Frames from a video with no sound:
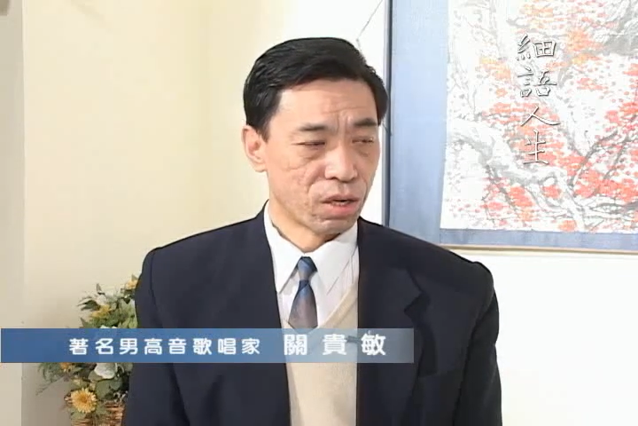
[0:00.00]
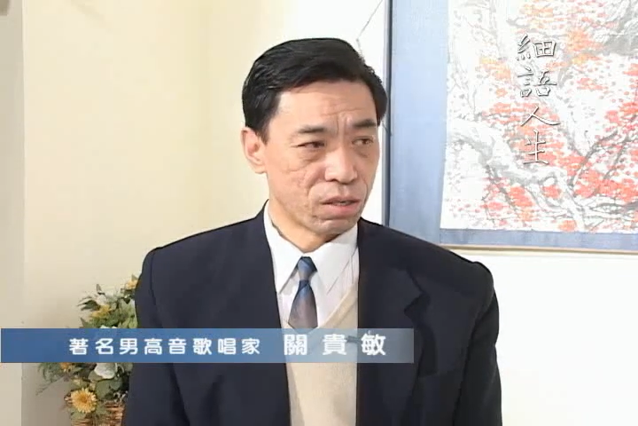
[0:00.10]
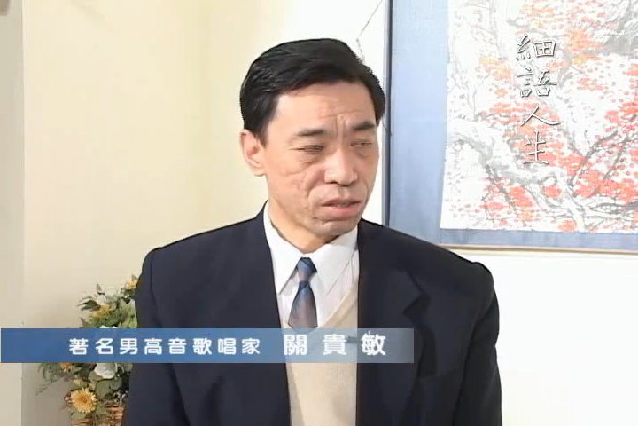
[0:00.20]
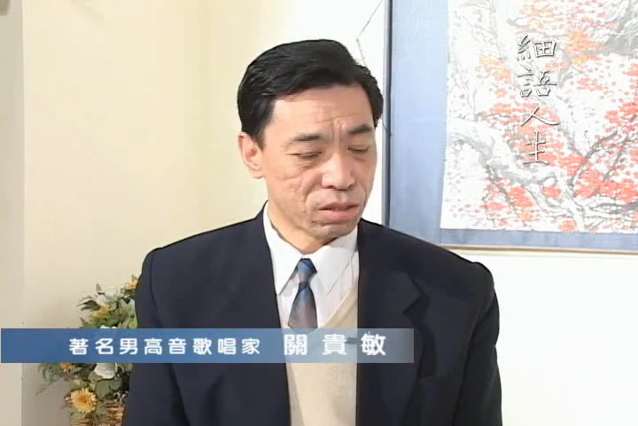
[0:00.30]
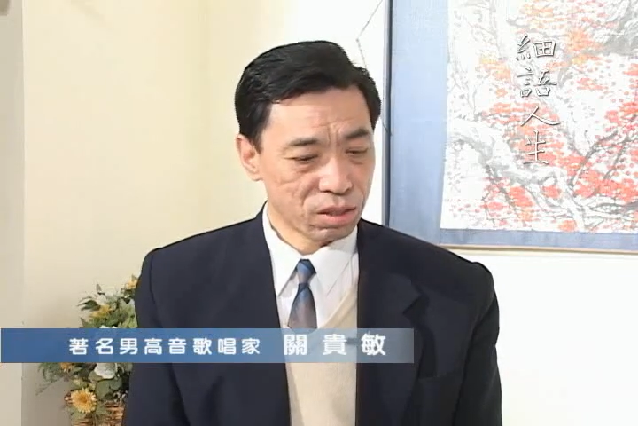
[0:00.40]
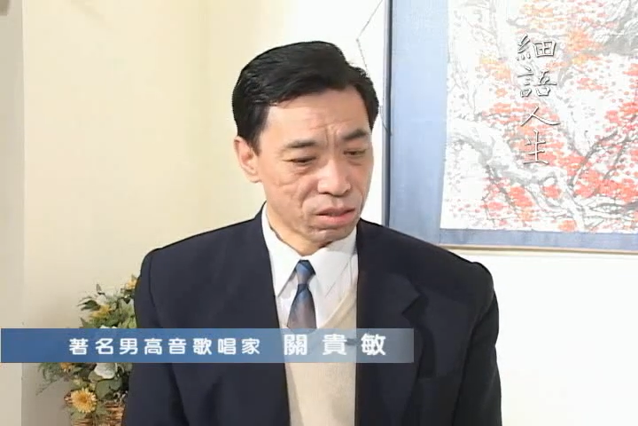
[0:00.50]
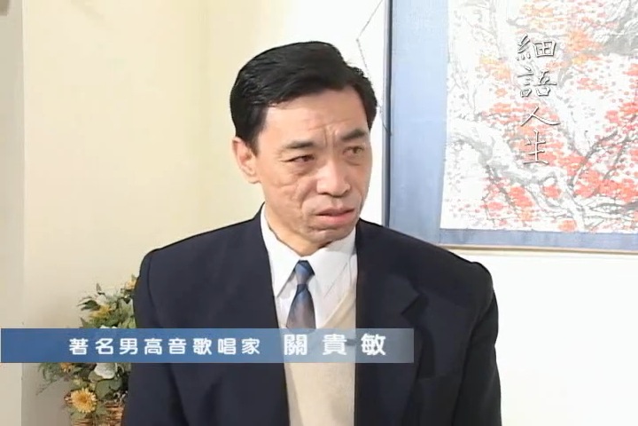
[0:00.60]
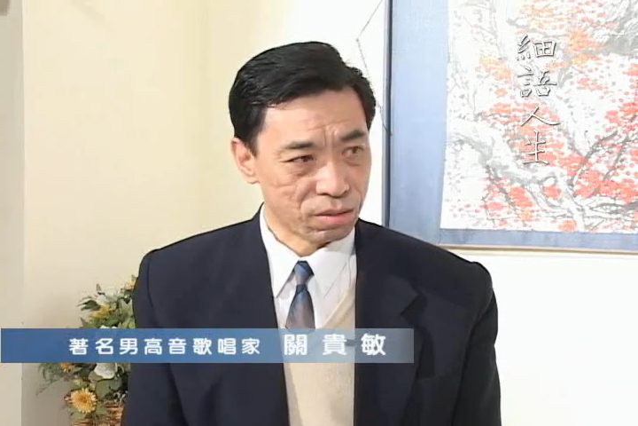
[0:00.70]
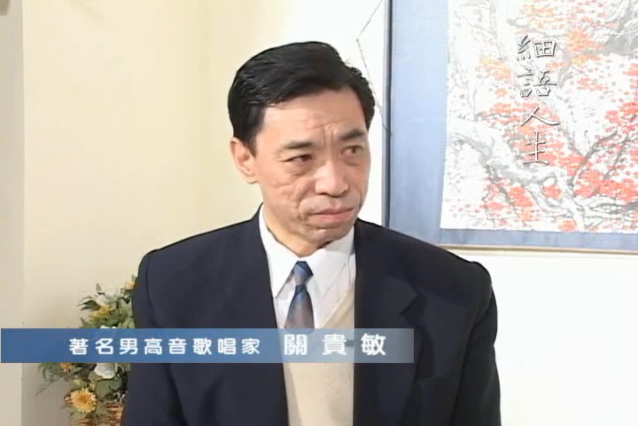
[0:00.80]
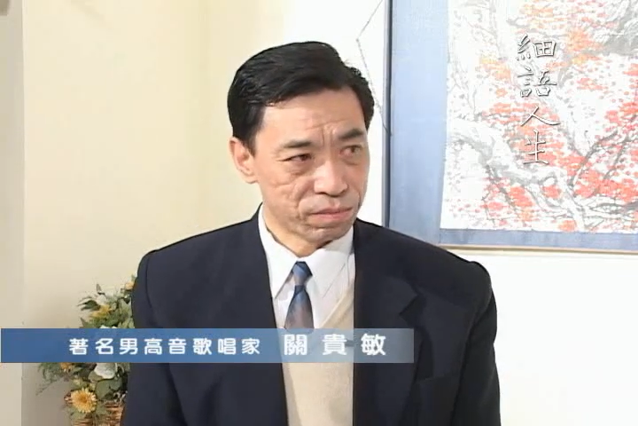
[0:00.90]
而且这些
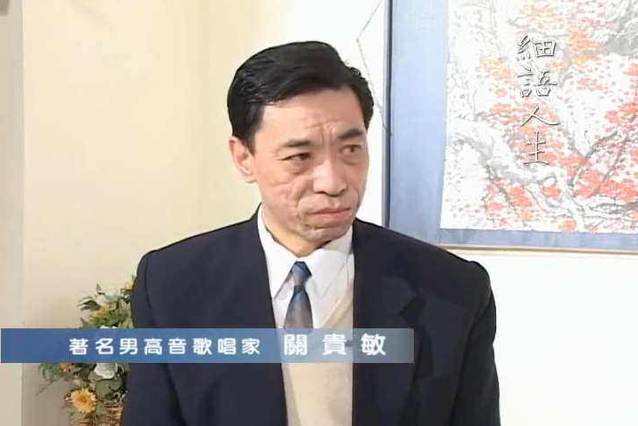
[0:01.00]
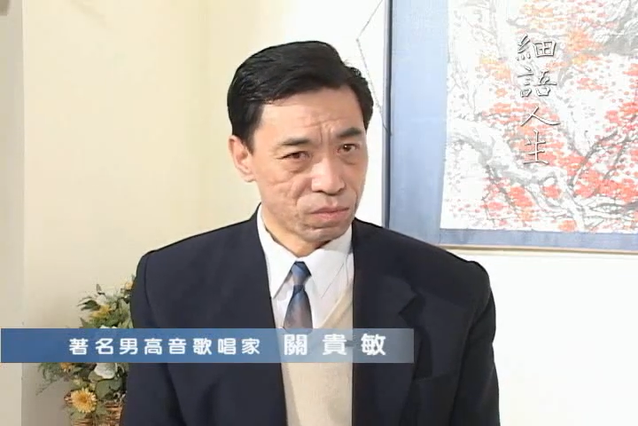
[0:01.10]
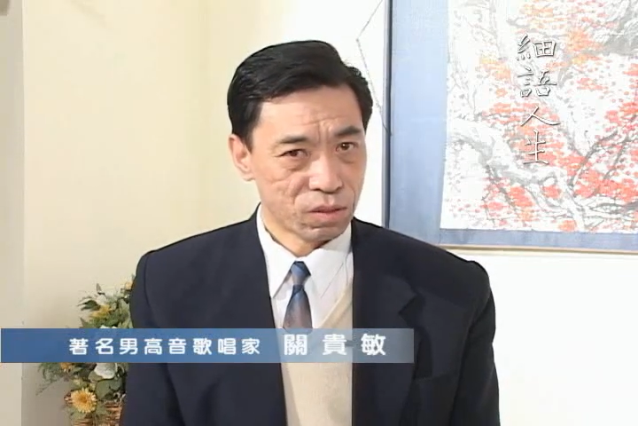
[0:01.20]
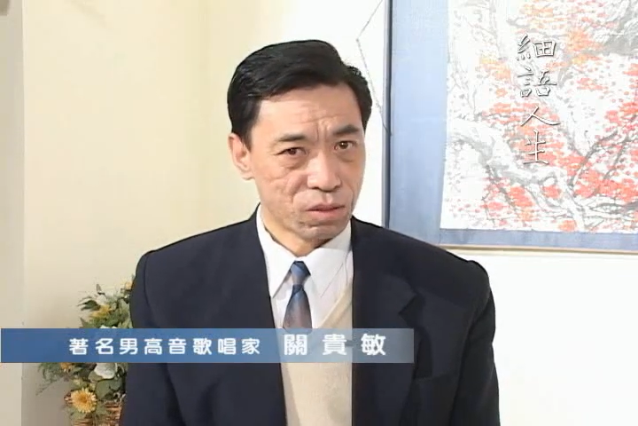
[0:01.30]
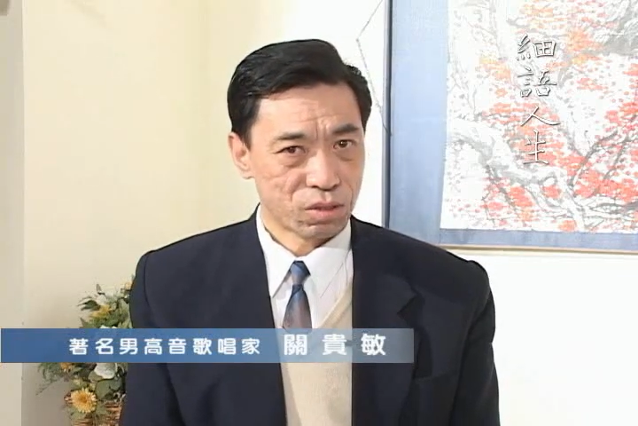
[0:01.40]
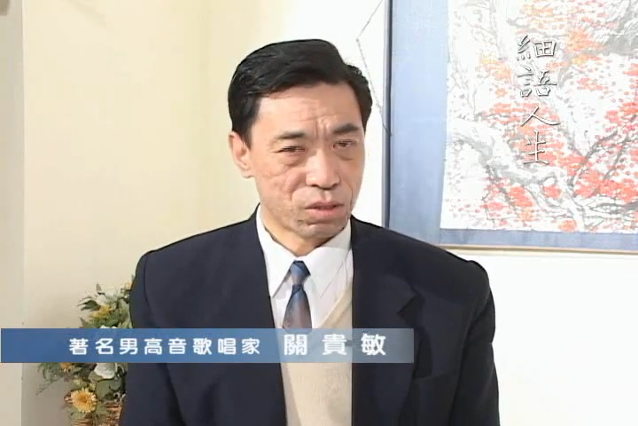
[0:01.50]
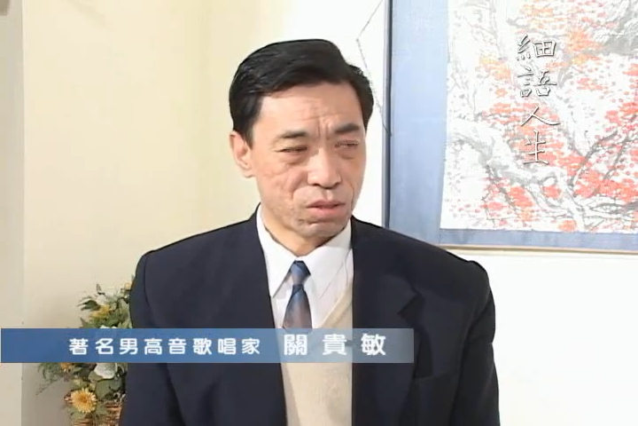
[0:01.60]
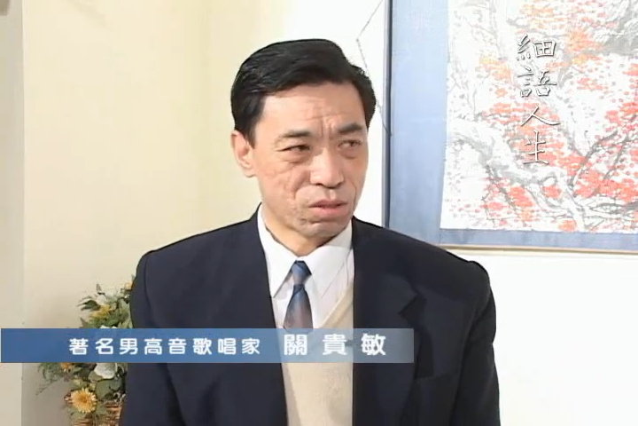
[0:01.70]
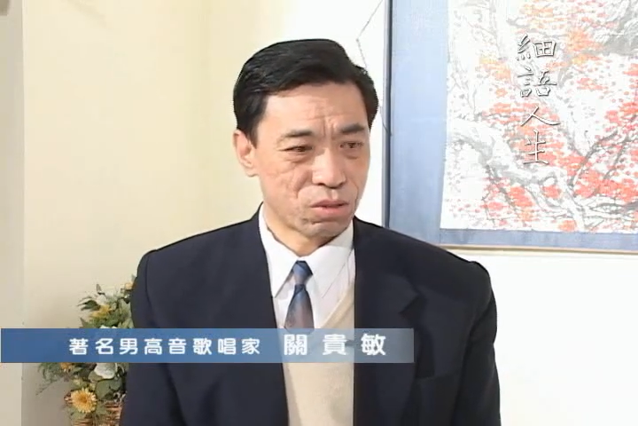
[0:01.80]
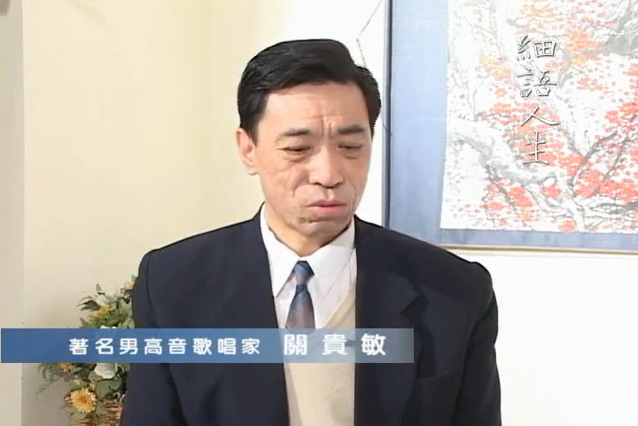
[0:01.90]
人是
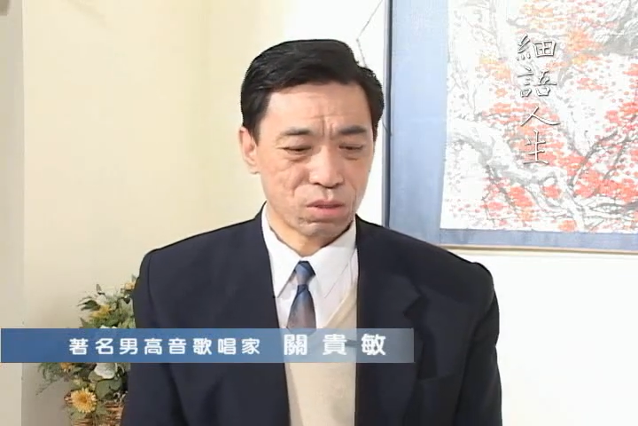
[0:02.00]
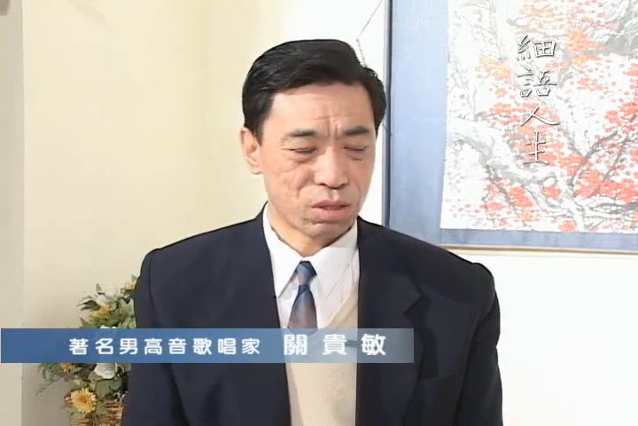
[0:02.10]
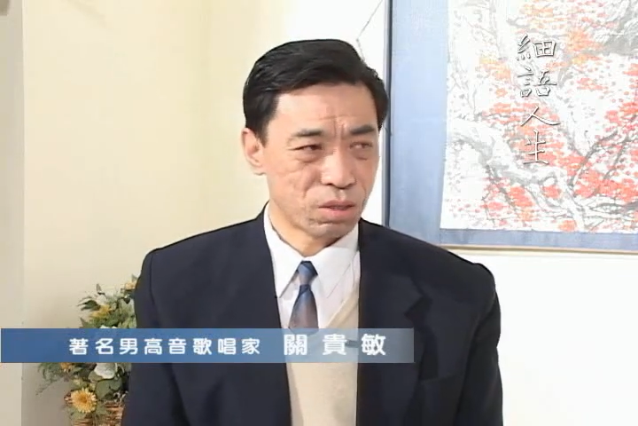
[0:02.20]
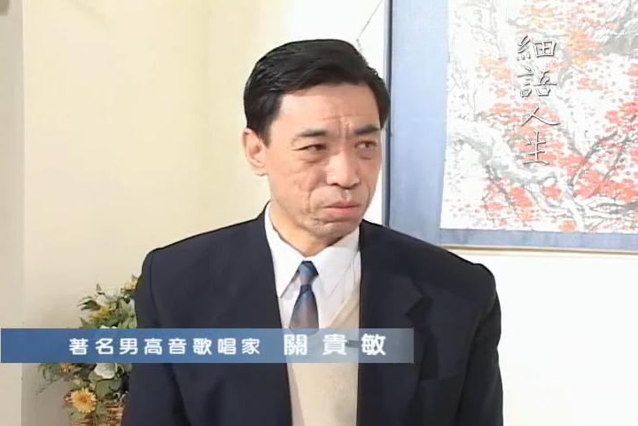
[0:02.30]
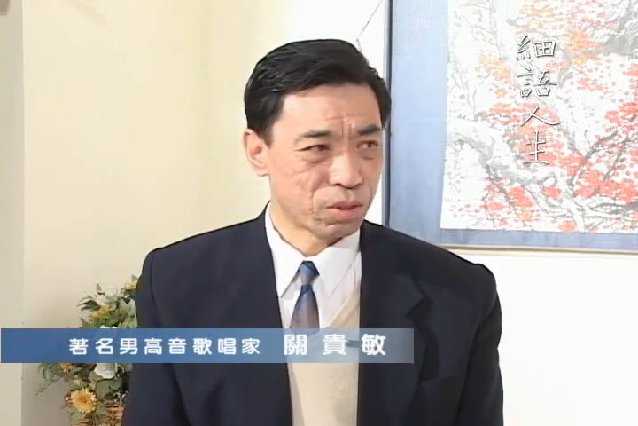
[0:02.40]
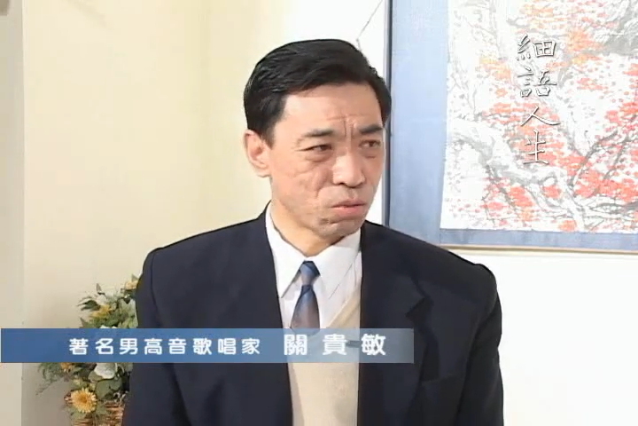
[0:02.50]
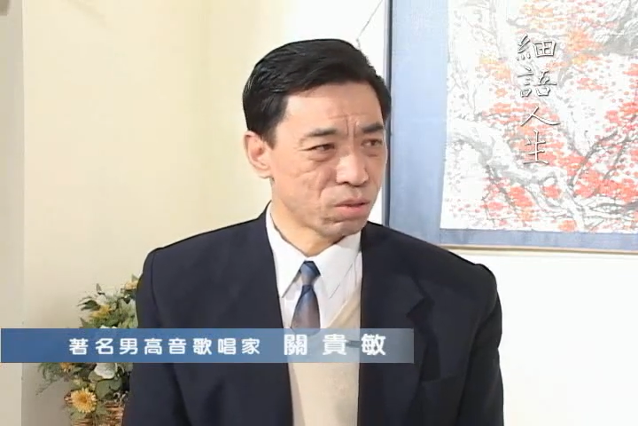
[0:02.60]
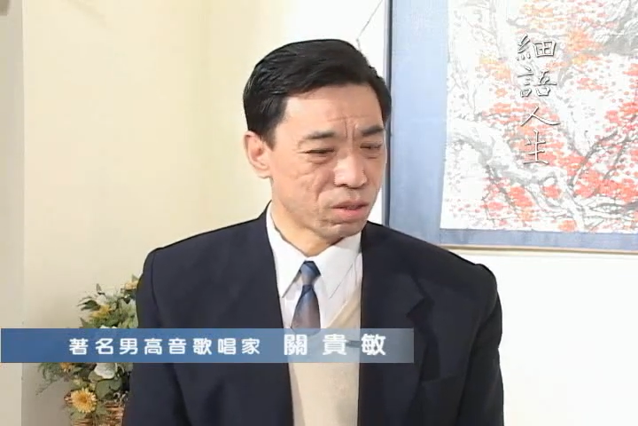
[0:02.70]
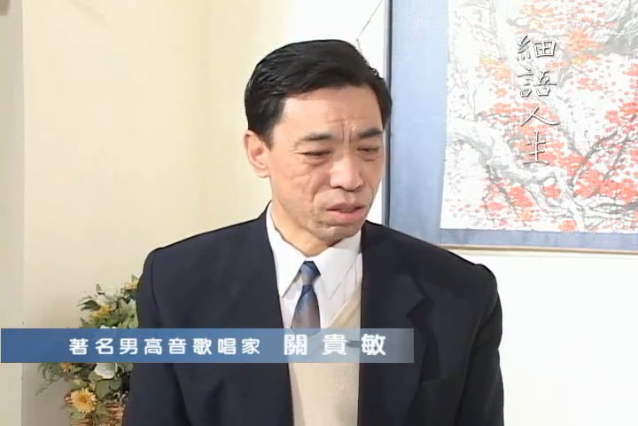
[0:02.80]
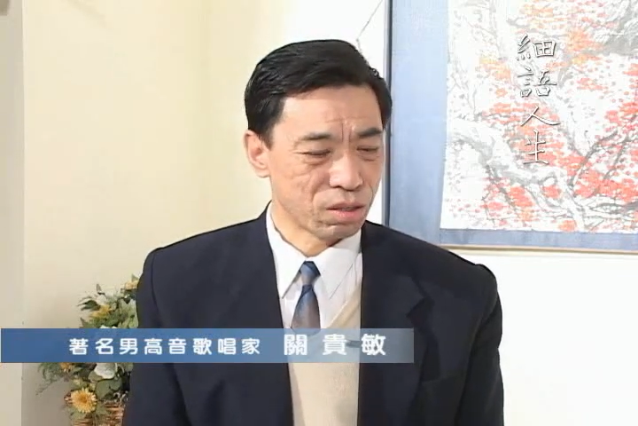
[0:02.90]
究竟是不是都
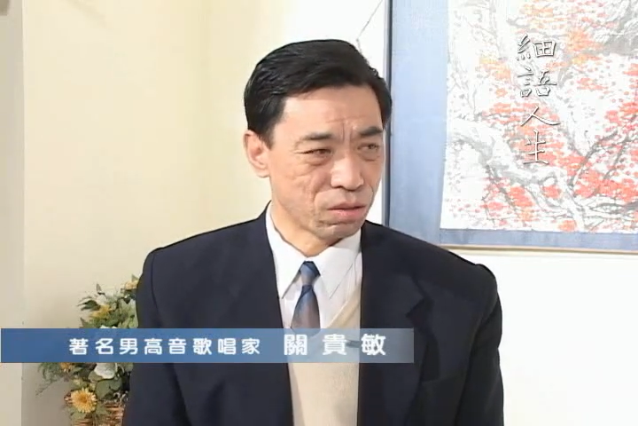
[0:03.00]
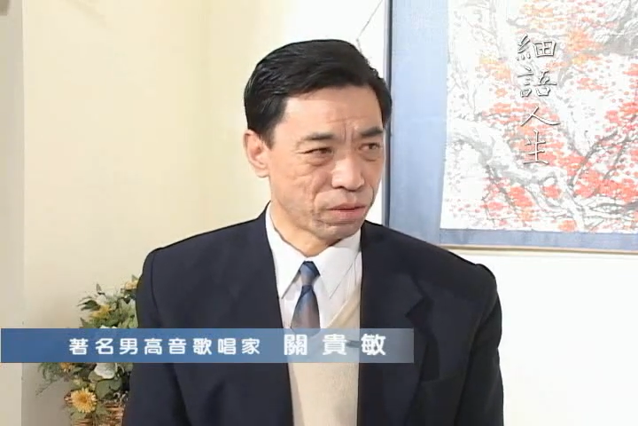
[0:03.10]
是真正